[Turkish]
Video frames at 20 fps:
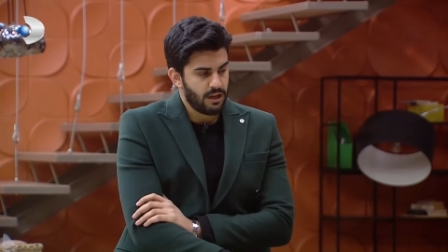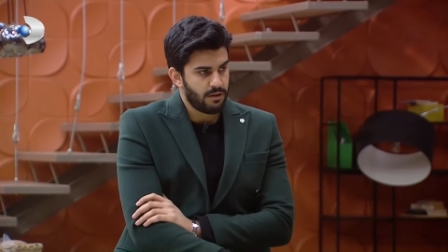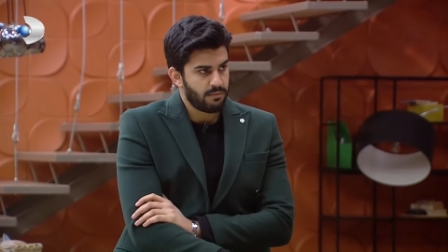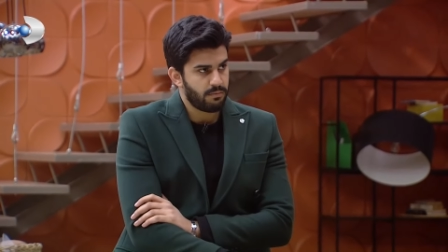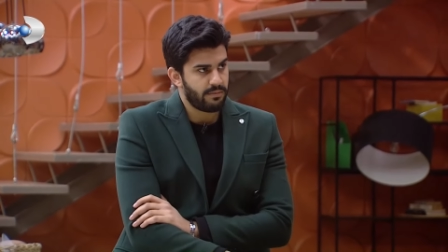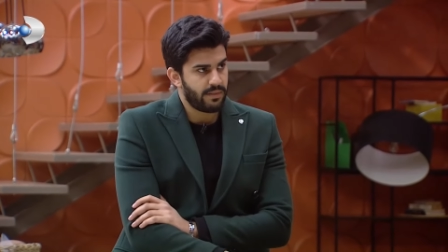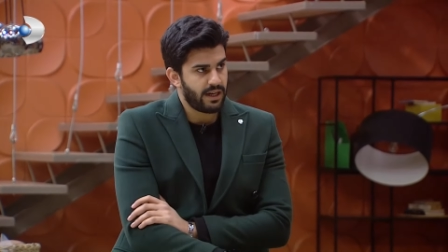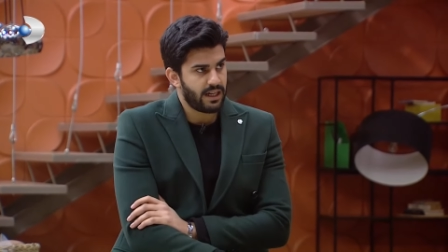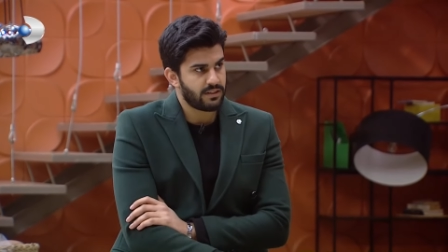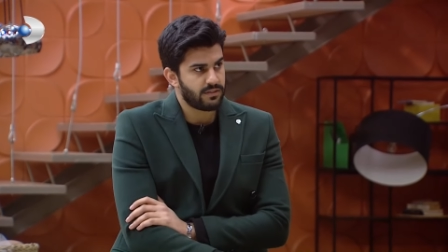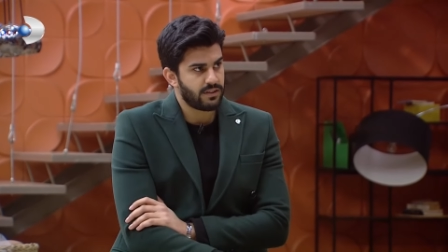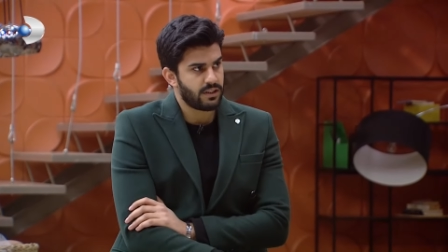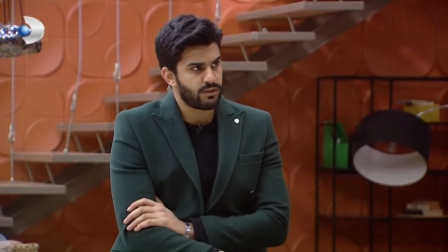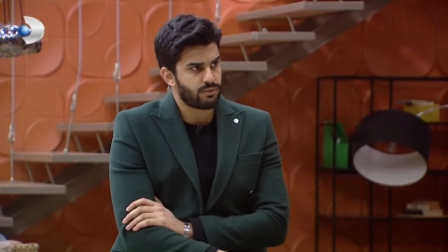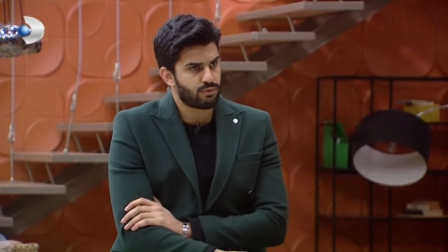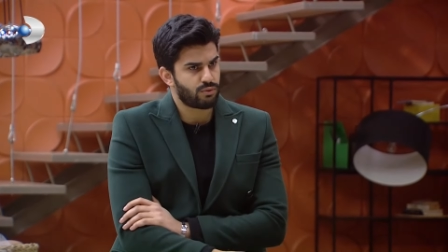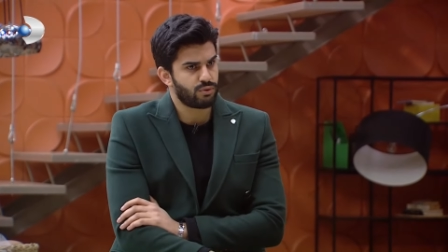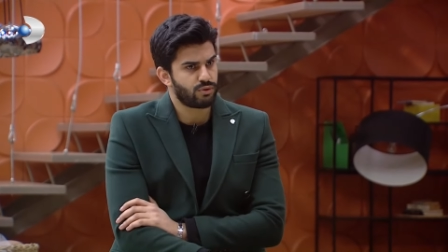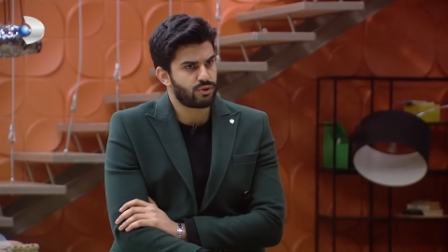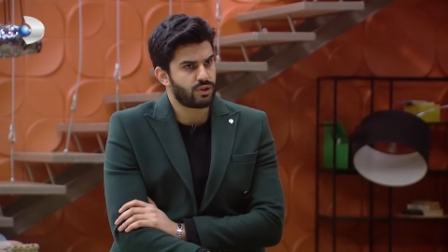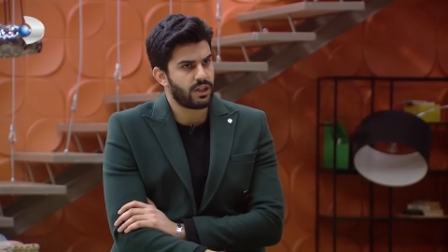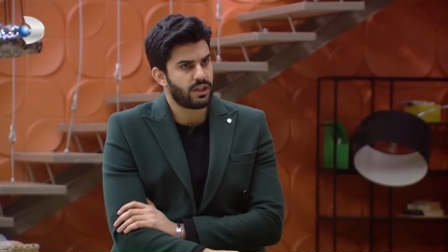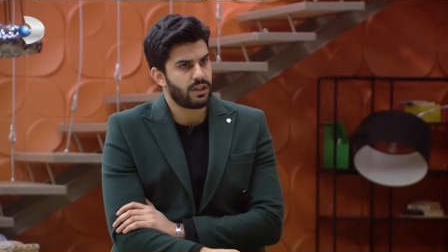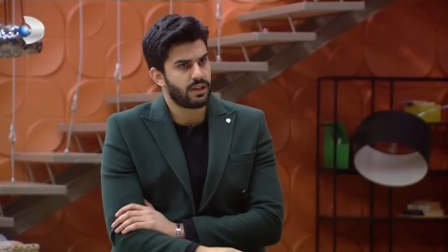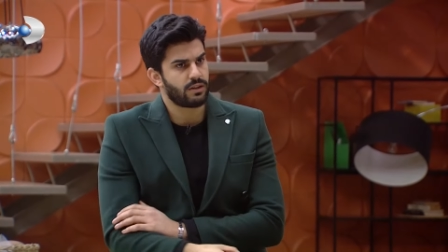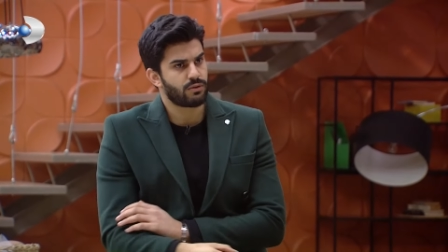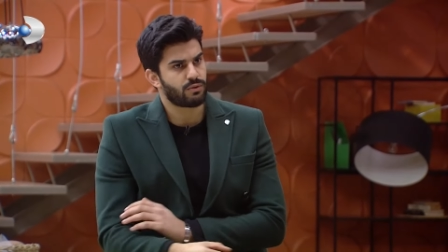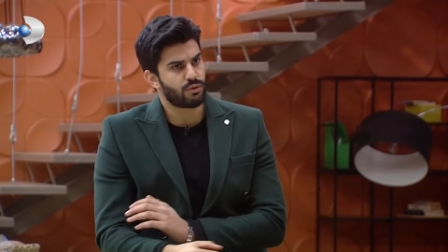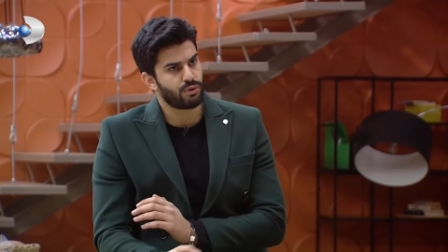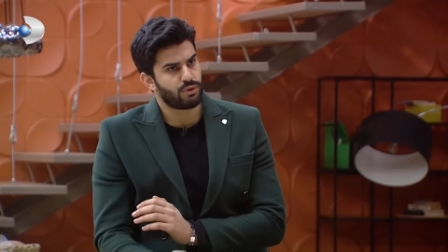Merve
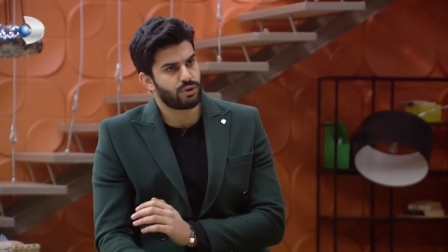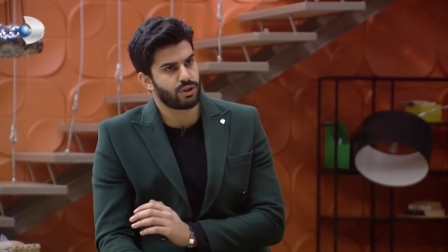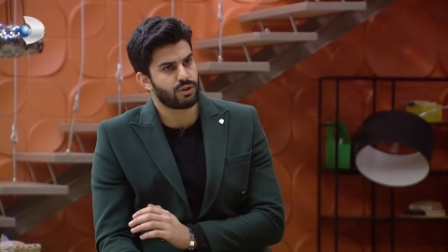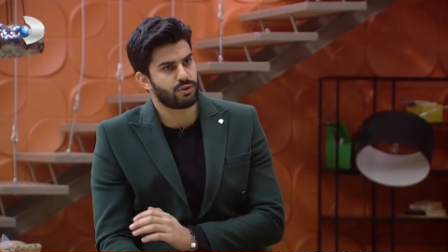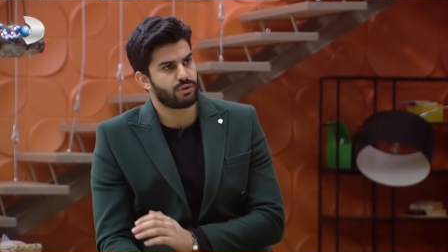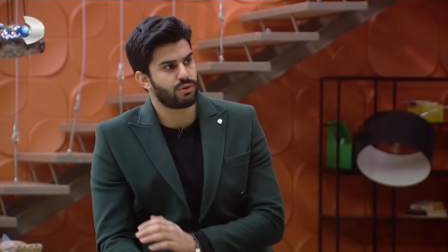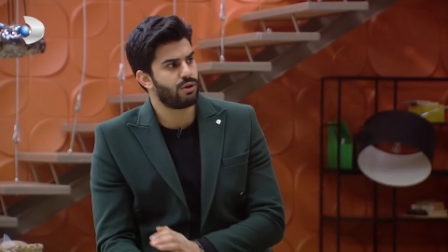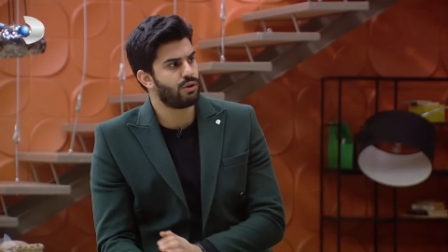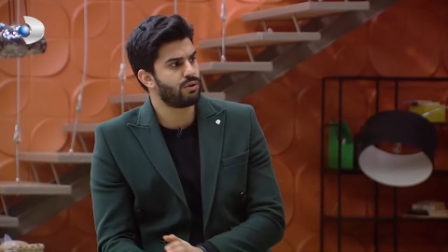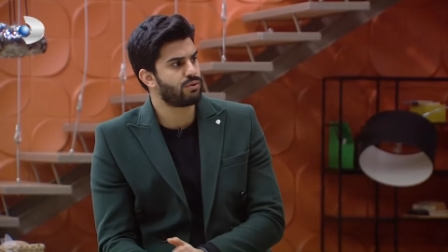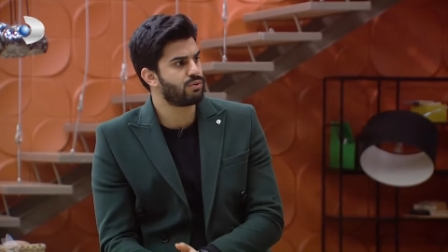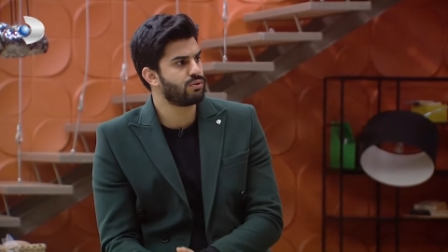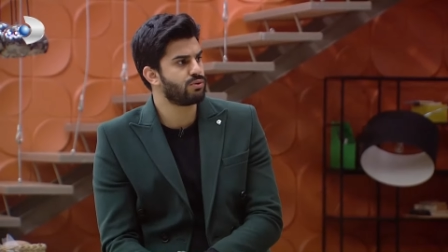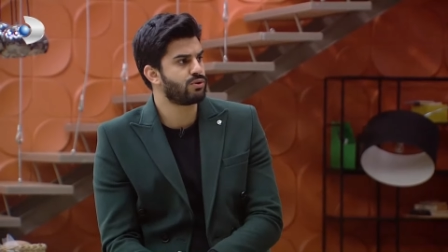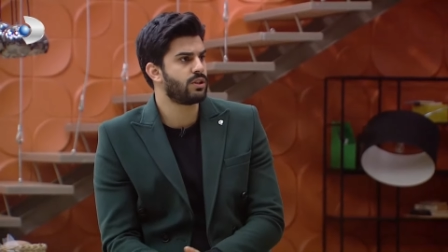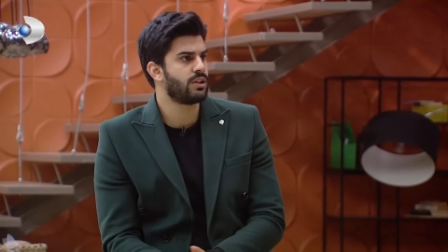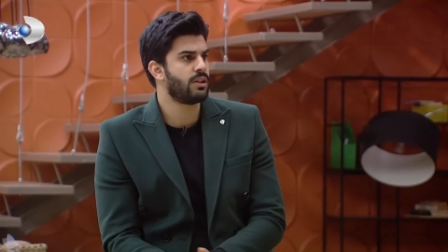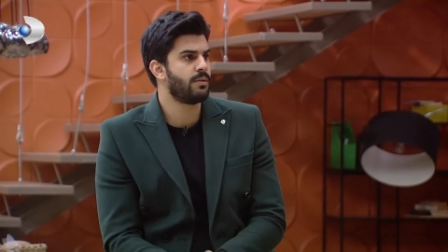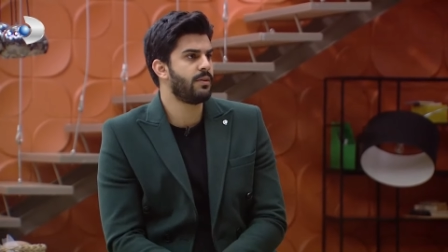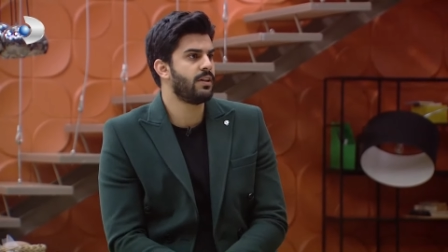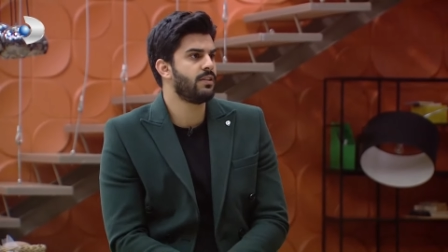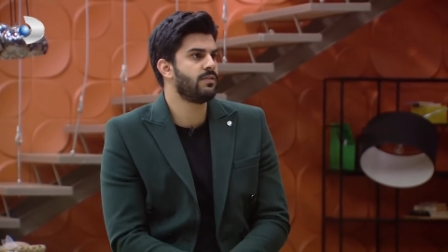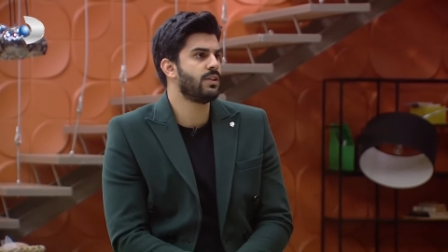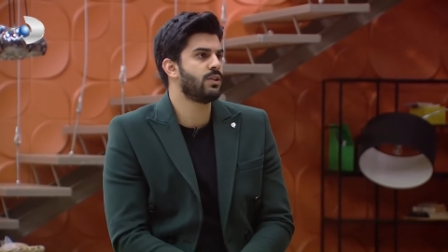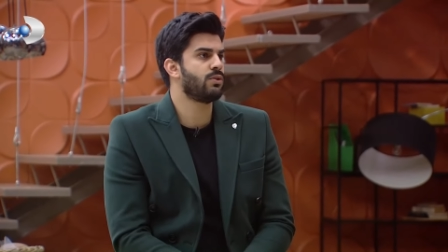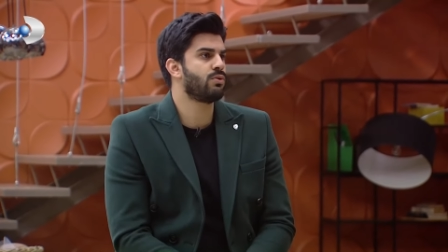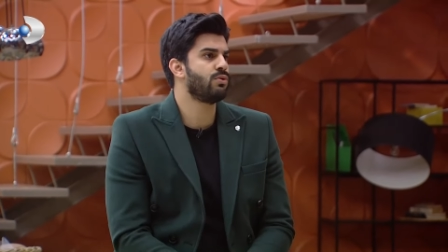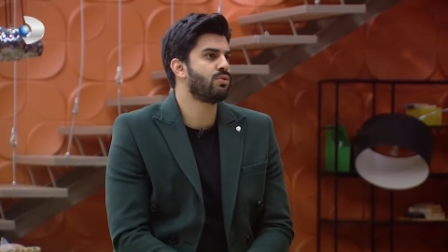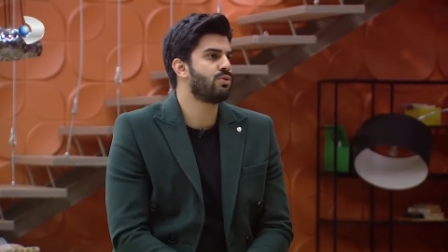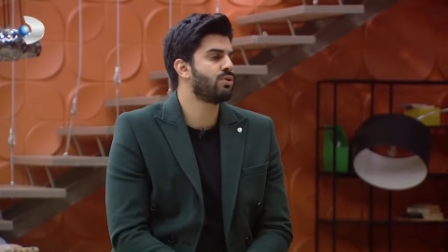Tuğçe'ye kötü, gidiyor, geliyor. Tuğçe de Merve'ye
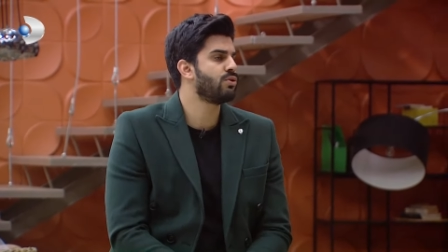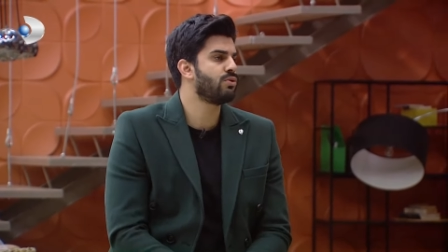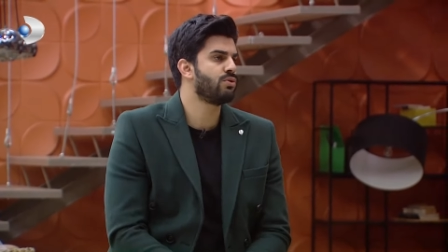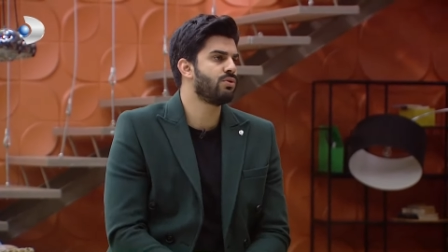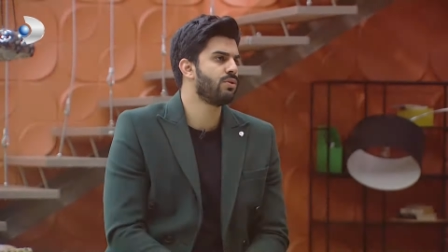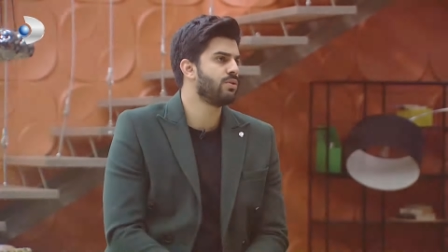kötü gidiyor.